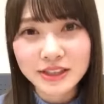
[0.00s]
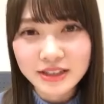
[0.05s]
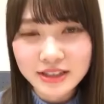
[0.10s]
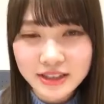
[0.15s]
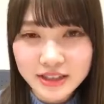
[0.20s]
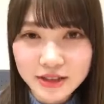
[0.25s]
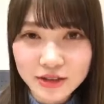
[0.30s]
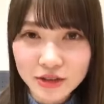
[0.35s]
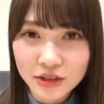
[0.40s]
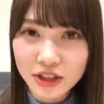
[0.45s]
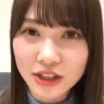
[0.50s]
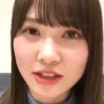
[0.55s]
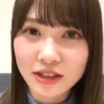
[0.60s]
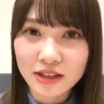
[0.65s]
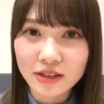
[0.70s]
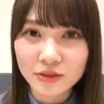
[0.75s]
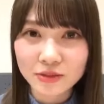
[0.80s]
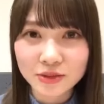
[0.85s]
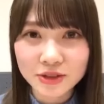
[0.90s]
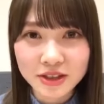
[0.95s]
身長大き
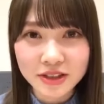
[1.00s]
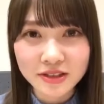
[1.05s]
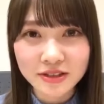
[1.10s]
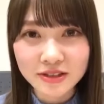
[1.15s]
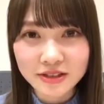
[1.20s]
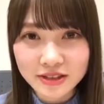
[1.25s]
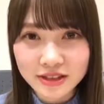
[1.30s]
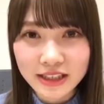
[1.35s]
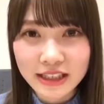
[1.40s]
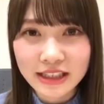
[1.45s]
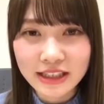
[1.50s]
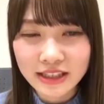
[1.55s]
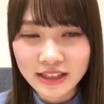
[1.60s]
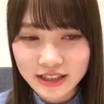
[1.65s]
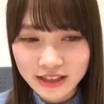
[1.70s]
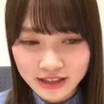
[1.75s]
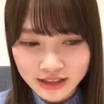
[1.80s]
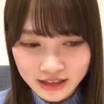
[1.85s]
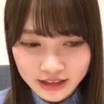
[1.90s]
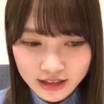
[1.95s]
いって面白くない？
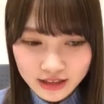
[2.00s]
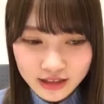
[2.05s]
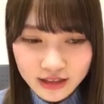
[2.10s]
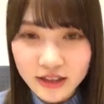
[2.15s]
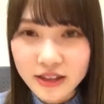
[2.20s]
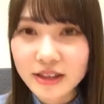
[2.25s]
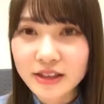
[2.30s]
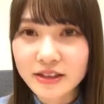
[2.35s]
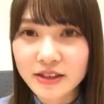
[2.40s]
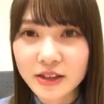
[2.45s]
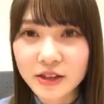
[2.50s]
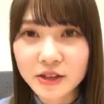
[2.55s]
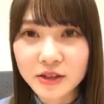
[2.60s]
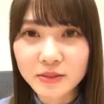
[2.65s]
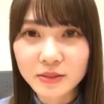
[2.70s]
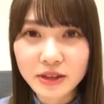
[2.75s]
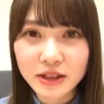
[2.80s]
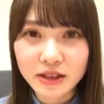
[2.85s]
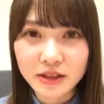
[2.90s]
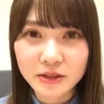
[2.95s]
なんかさ、
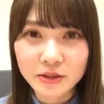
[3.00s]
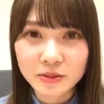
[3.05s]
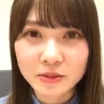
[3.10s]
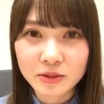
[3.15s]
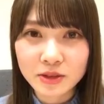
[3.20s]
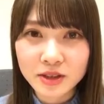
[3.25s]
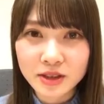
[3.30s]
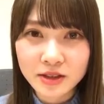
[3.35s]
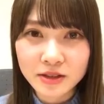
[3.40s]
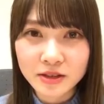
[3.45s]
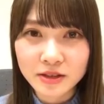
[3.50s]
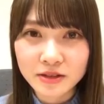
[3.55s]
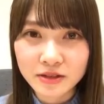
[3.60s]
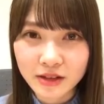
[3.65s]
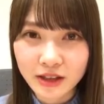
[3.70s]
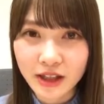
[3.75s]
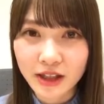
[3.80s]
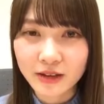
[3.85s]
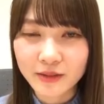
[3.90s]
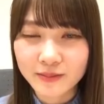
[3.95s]
クミって面白い
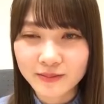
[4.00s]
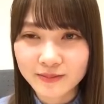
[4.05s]
よね。